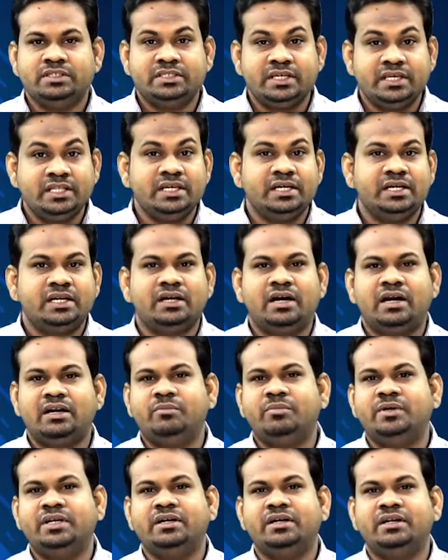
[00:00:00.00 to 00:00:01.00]
செய்திகள்
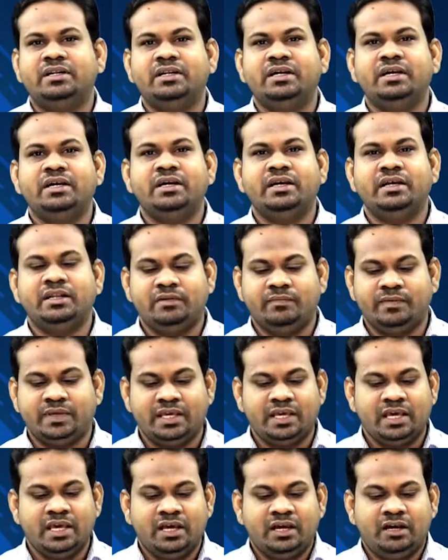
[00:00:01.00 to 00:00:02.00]
காணப்படுகின்றன எனவே